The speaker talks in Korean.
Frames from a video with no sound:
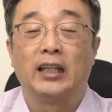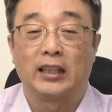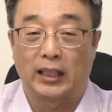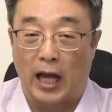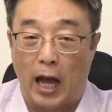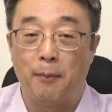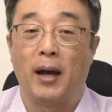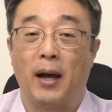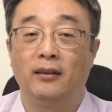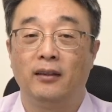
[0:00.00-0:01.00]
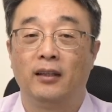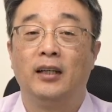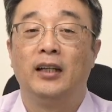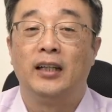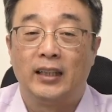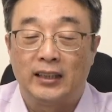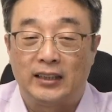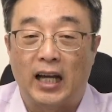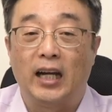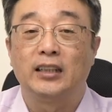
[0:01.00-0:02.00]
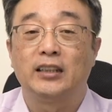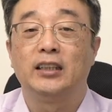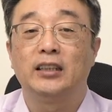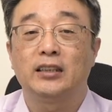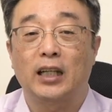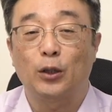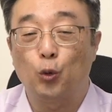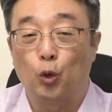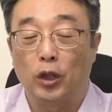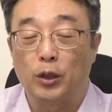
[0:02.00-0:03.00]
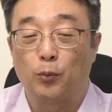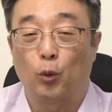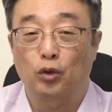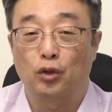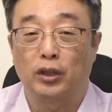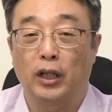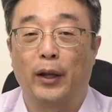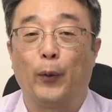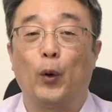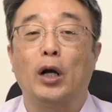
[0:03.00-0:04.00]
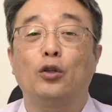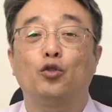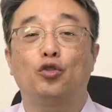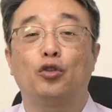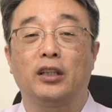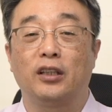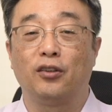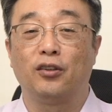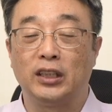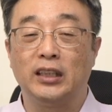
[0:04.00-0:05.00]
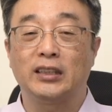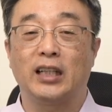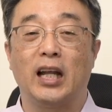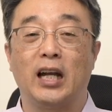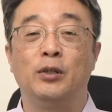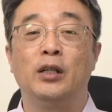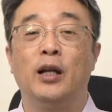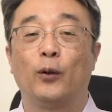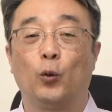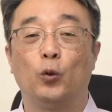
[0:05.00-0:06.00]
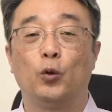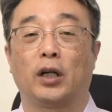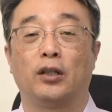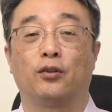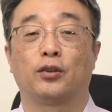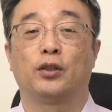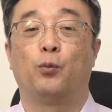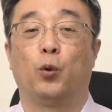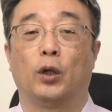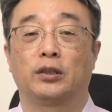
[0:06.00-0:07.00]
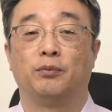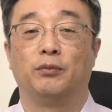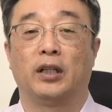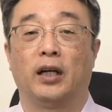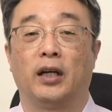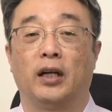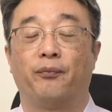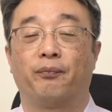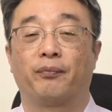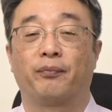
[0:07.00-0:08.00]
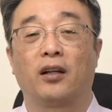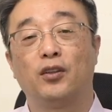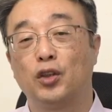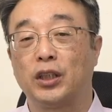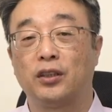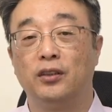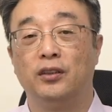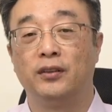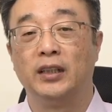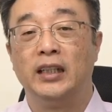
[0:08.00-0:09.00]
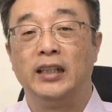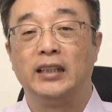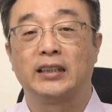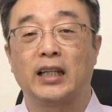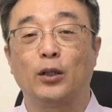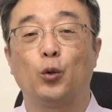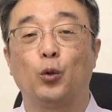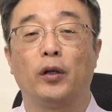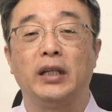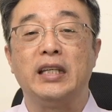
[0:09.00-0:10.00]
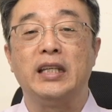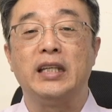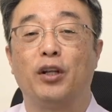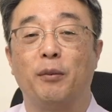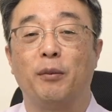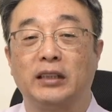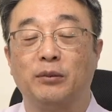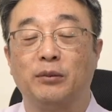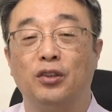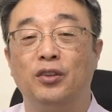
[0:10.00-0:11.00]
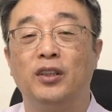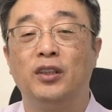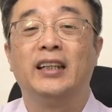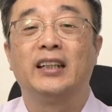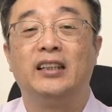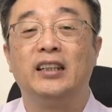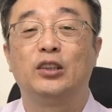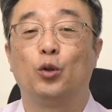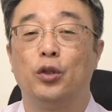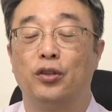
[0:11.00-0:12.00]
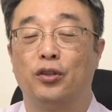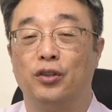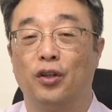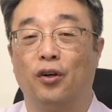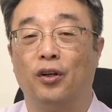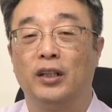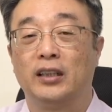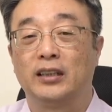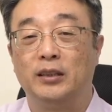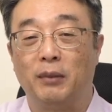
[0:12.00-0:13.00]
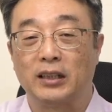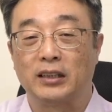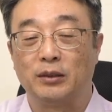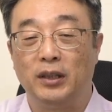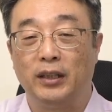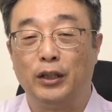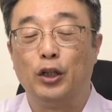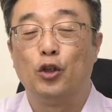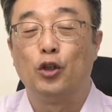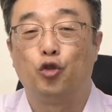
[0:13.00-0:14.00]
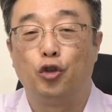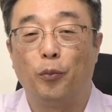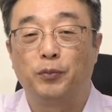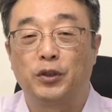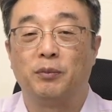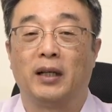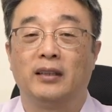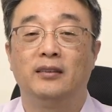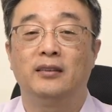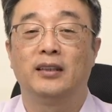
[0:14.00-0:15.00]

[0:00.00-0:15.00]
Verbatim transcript: 다만 그 당시 사도 요한이 보았을 때 황충 같은 것이 사람을 공격하는 것을 보았습니다. 그런데 어쨌든 이 사도 요한의 이 예언의 말씀을 듣는 그리스도인들은요, 그 말씀이 두렵지만은